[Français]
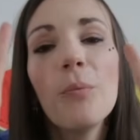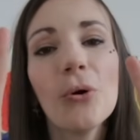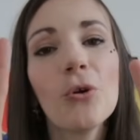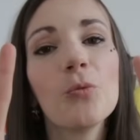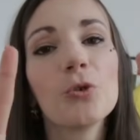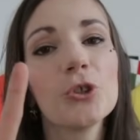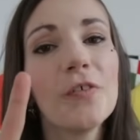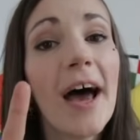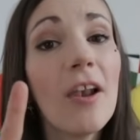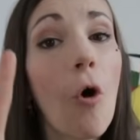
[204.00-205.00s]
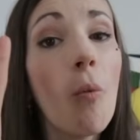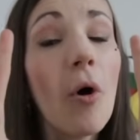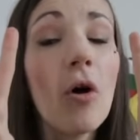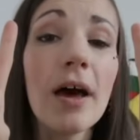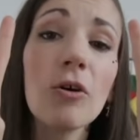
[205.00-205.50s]
Pour le mot cheval, on
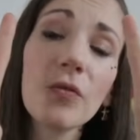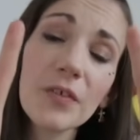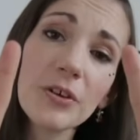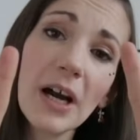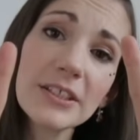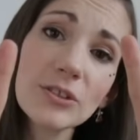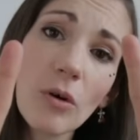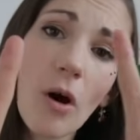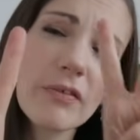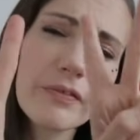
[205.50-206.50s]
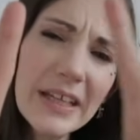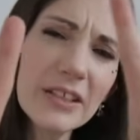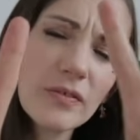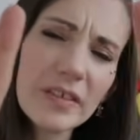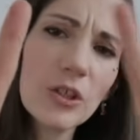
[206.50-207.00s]
prend la configuration en V
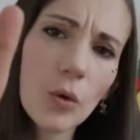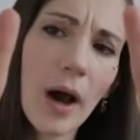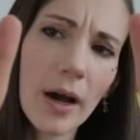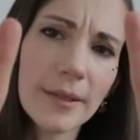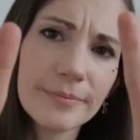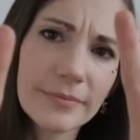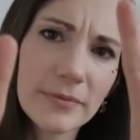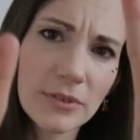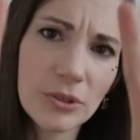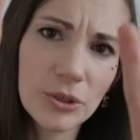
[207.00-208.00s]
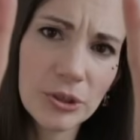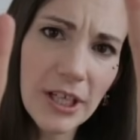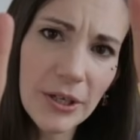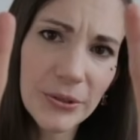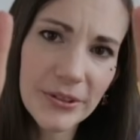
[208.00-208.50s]
de victoire, de
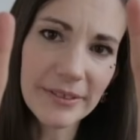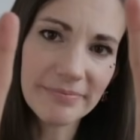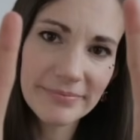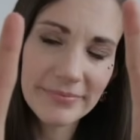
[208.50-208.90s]
chaque côté.